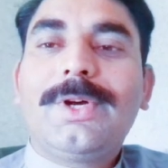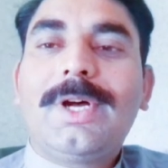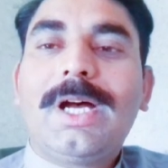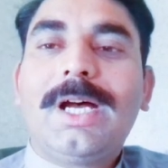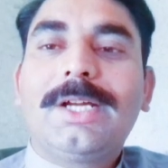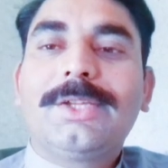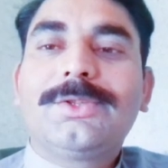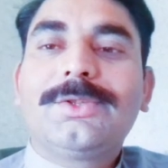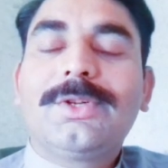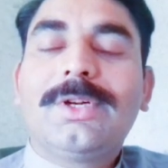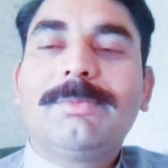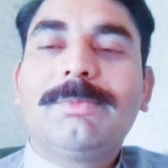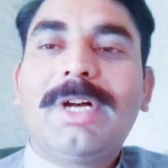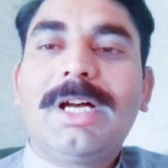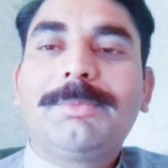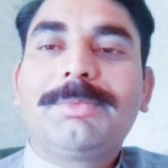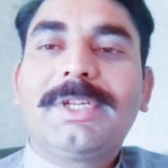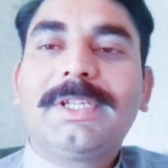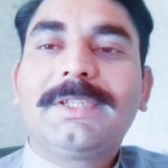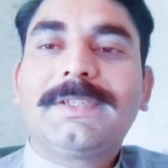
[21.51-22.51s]
आज जो हम
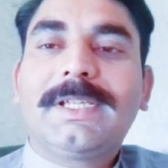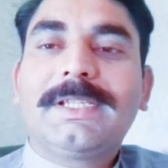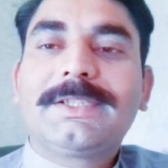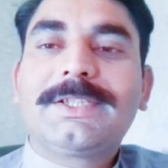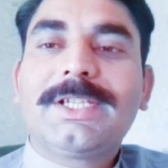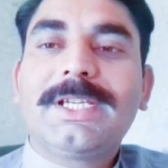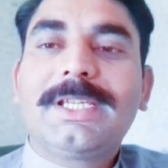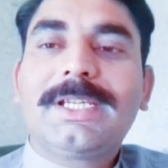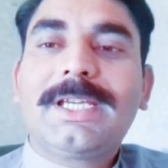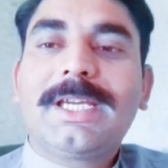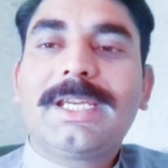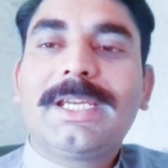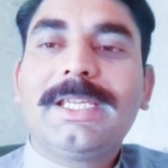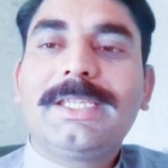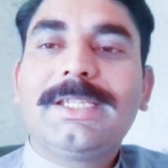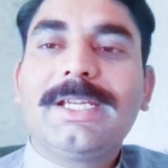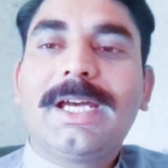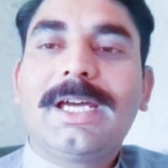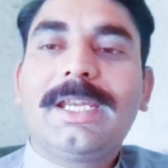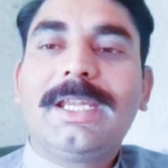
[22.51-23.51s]
आपके साथ शेयर करने
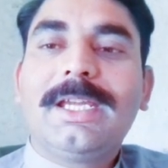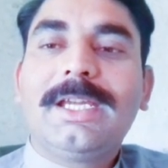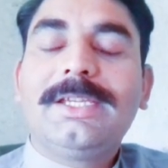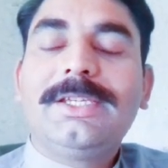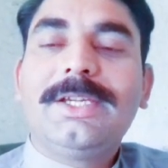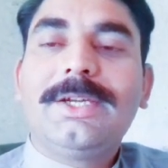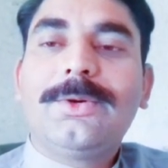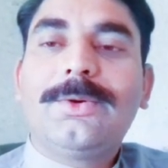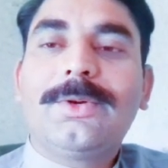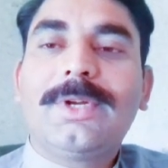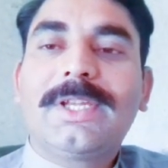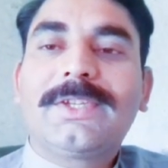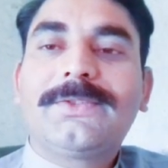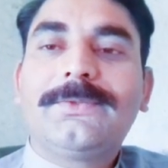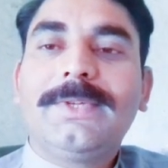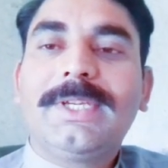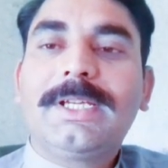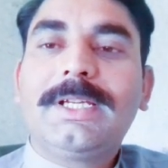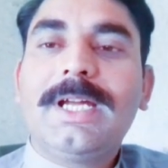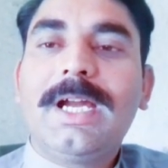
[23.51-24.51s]
जा रहे हैं ये होंडा
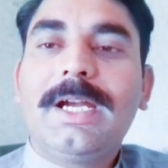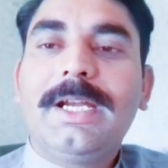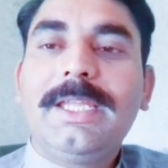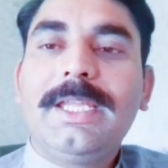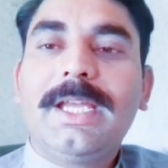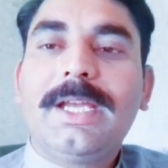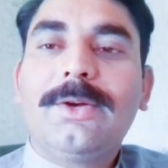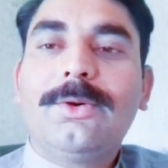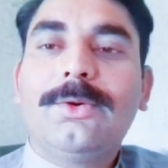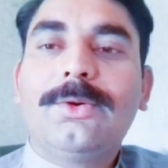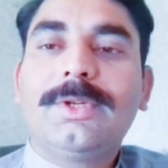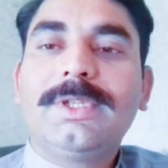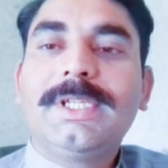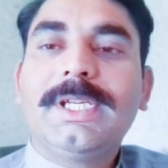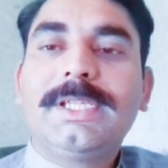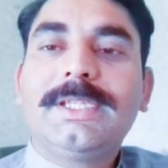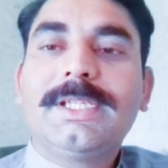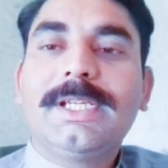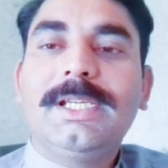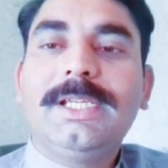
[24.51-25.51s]
स्विक गाड़ी है और ये
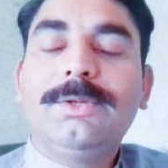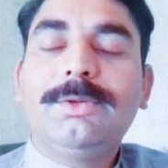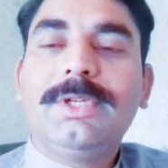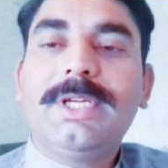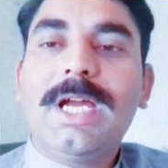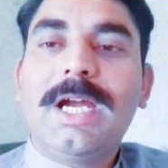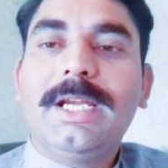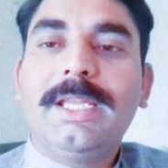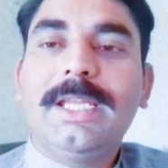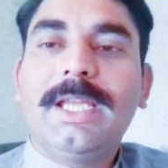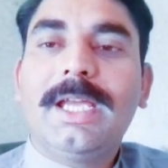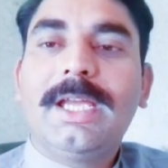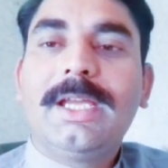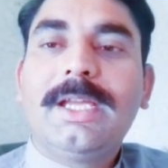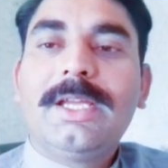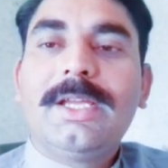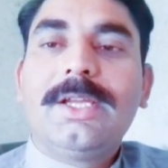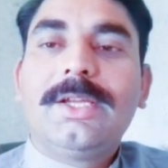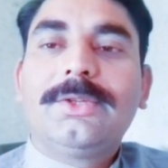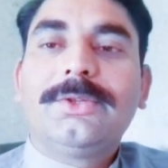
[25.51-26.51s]
जली हुई गाड़ी
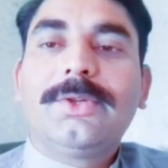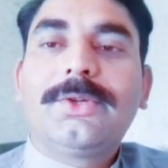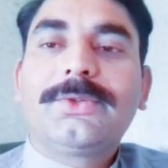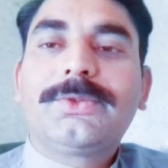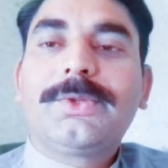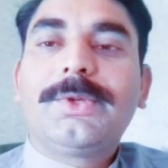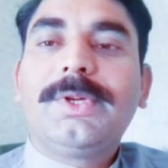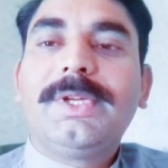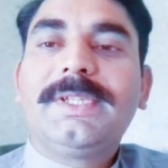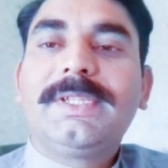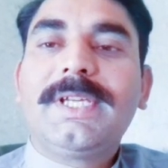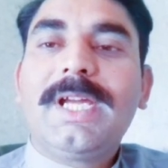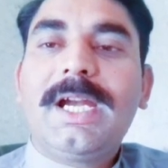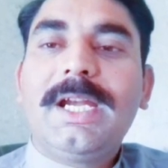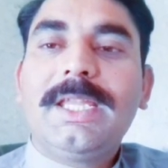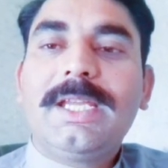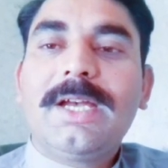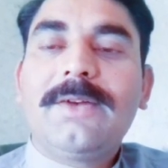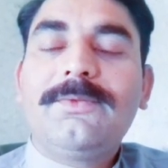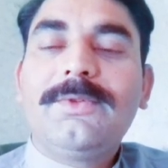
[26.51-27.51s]
है दोस्तों इस गाड़ी
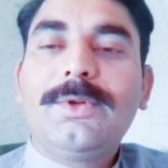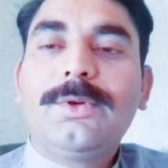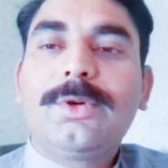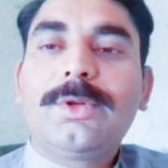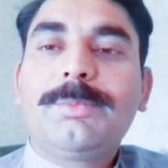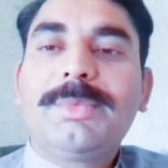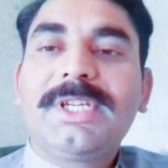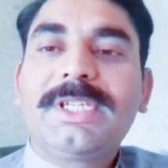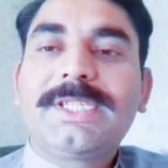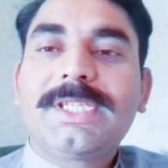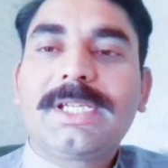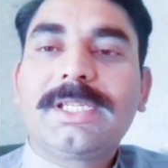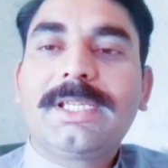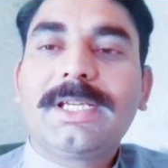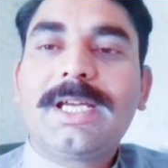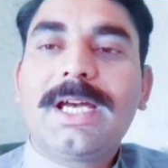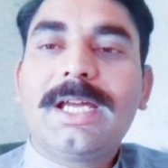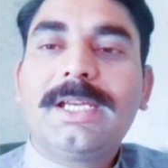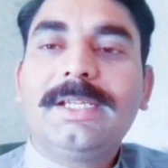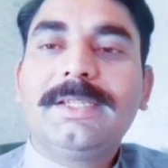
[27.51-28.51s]
का व्यू और पिक्चर
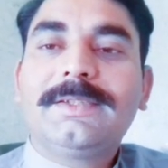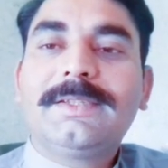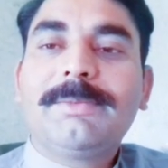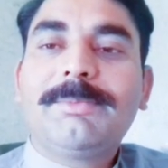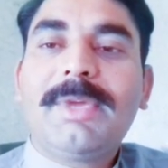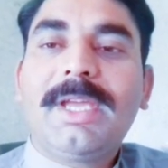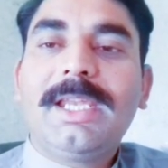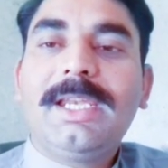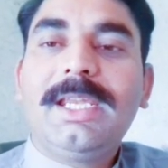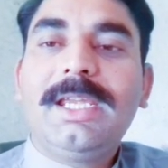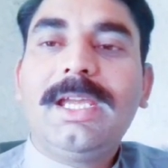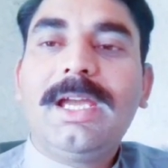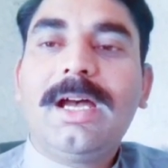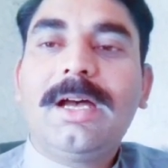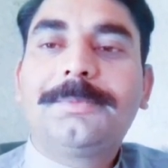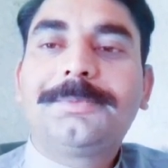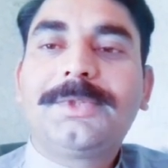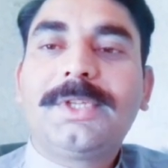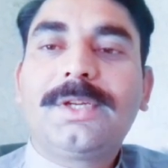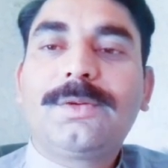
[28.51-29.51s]
दिखाने से पहले
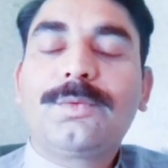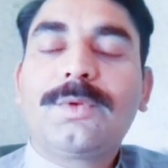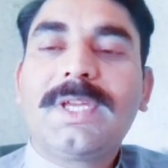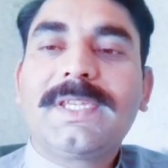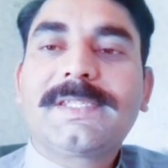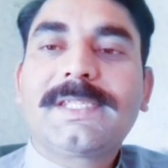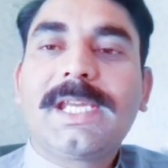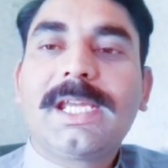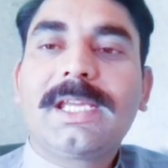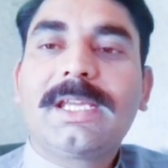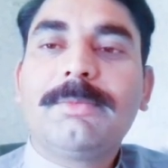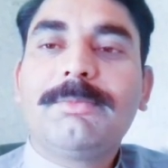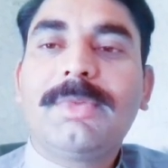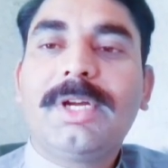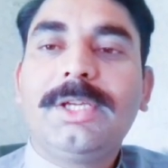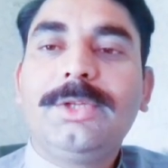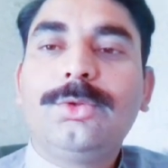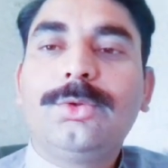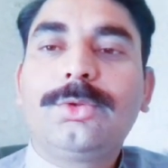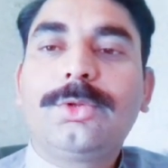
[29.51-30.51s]
आपसे रिक्वेस्ट है कि माई
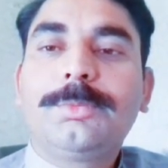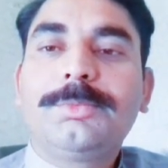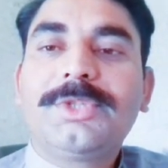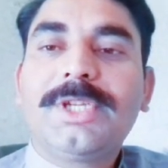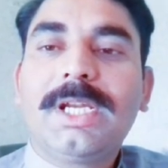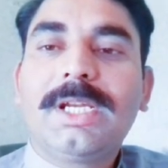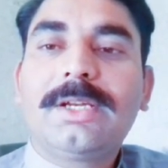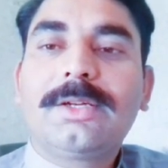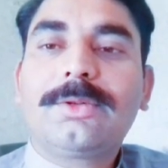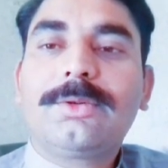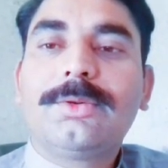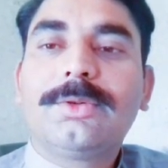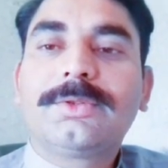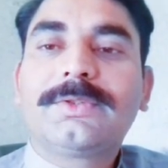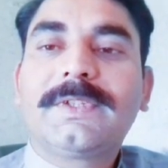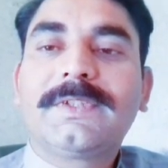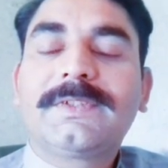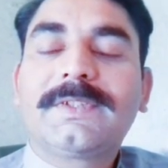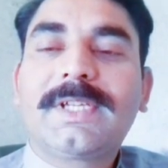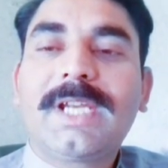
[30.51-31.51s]
यूट्यूब चैनल को
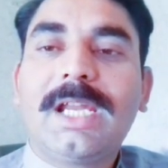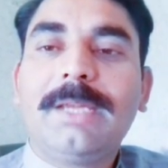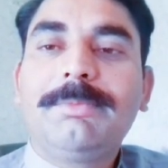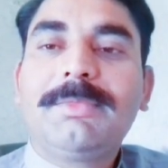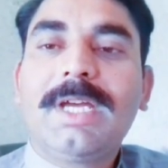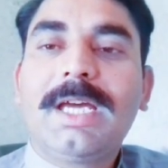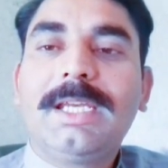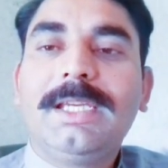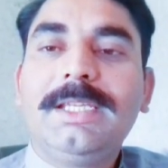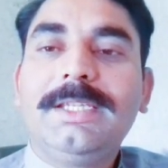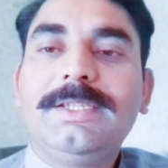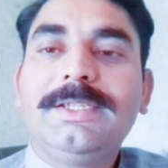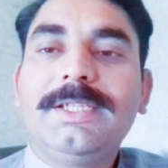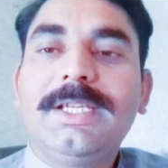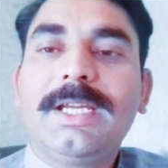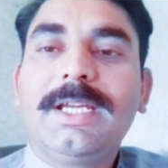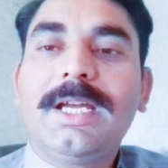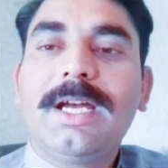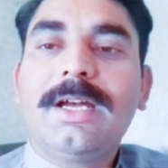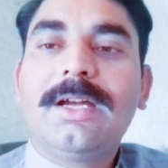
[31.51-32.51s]
सब्सक्राइब कर
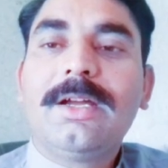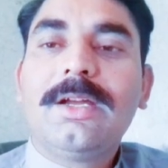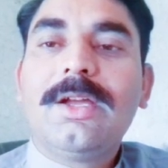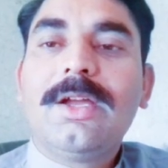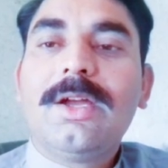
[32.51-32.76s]
लीजिएगा